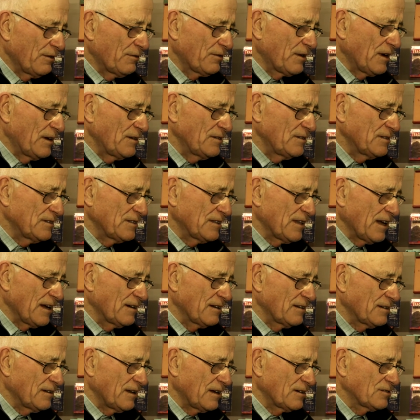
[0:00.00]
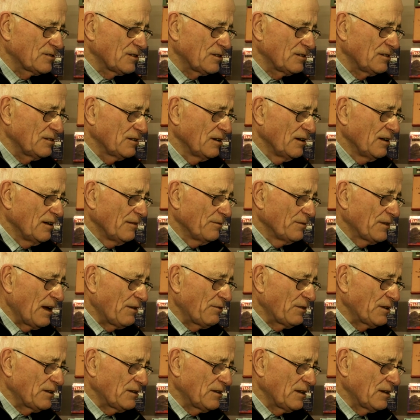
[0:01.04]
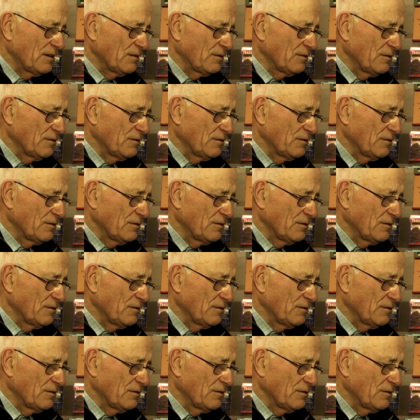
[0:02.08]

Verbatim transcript: Afganistanie. Także nawet te